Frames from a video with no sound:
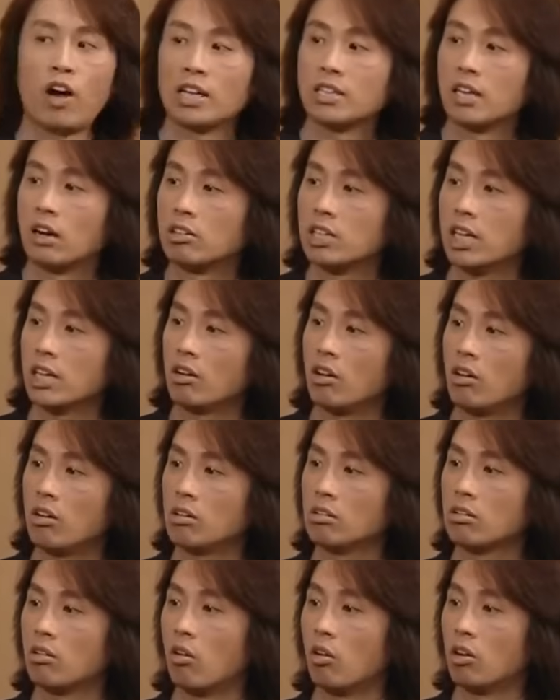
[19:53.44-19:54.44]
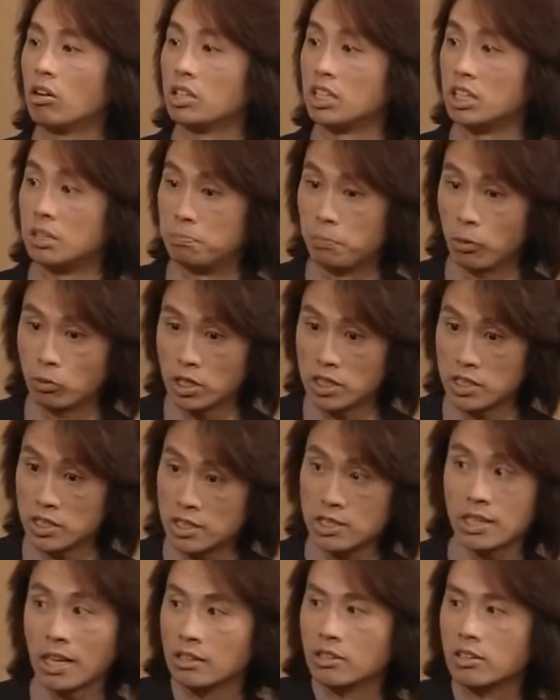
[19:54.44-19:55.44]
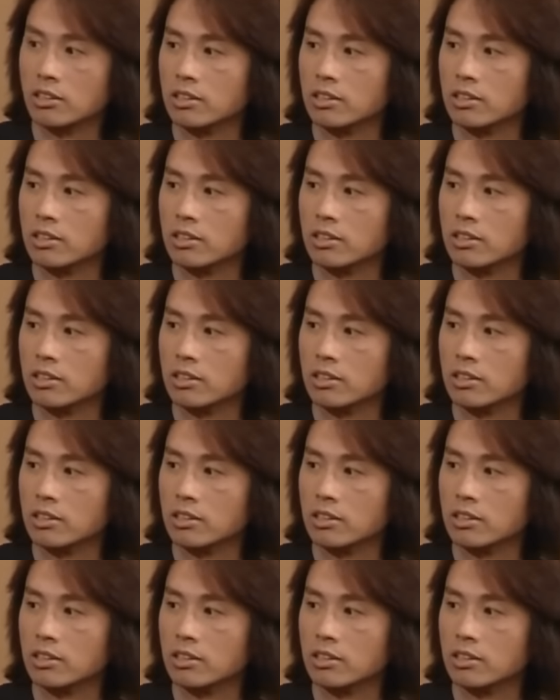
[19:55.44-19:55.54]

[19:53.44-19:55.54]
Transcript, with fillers: thì đi hóng gió. Tôi cũng đón taxi theo